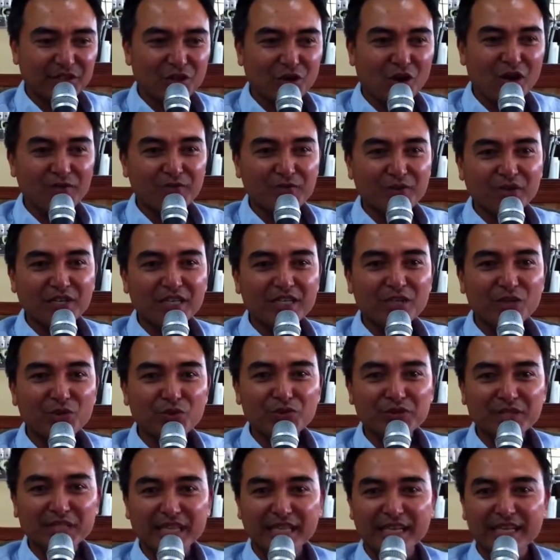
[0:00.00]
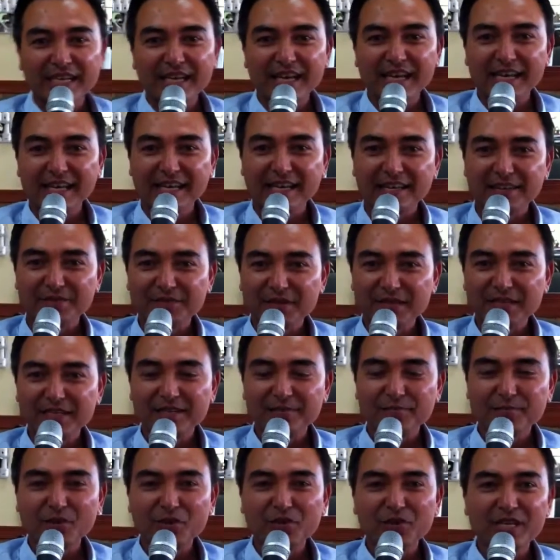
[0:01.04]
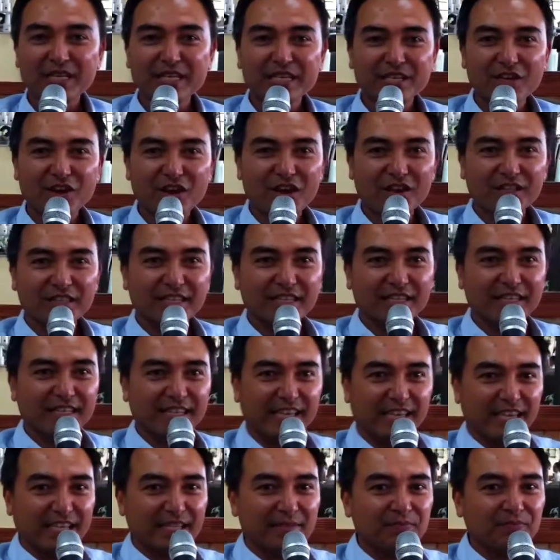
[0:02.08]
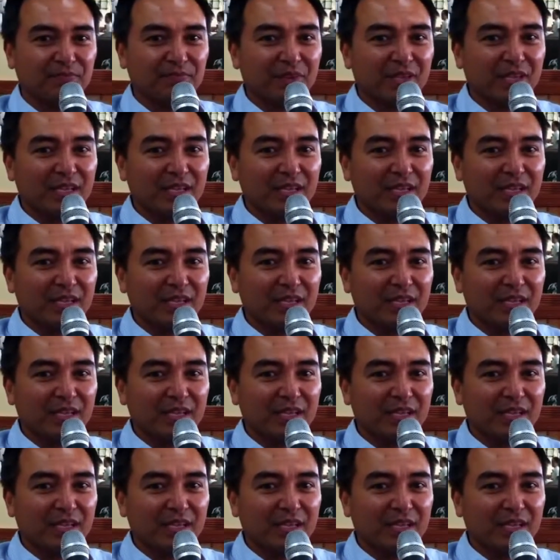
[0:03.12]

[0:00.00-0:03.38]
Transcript: cho vô cái new skin này là bởi vì một cái lý do như gì